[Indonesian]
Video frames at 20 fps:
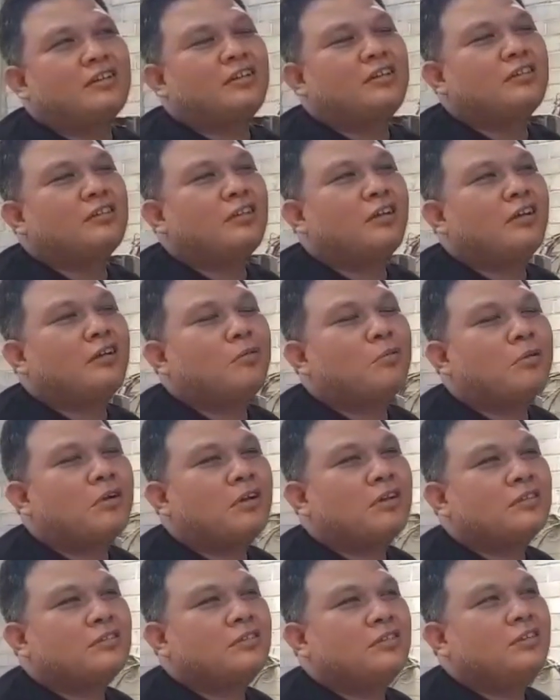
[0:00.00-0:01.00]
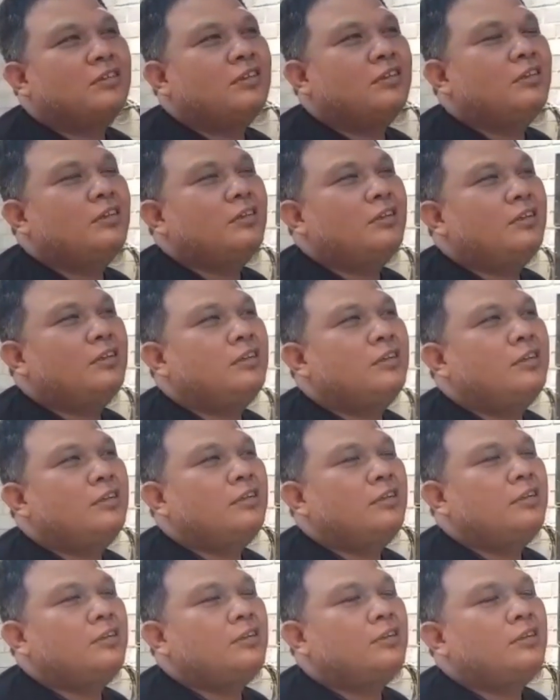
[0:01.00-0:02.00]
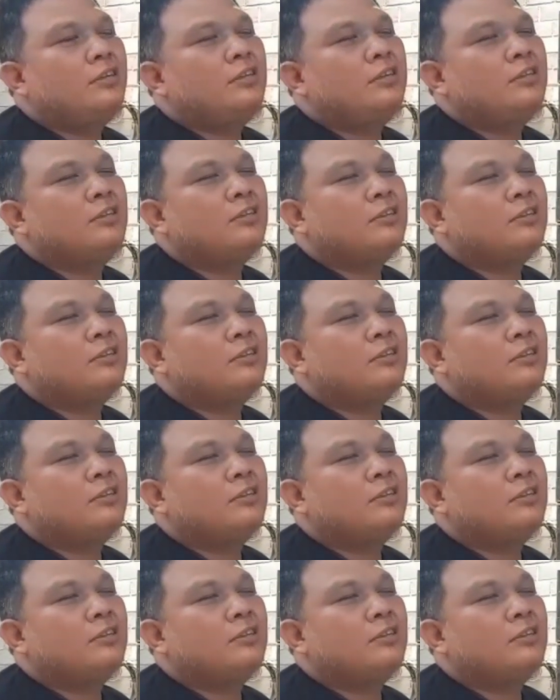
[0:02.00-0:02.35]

Kita lokasi di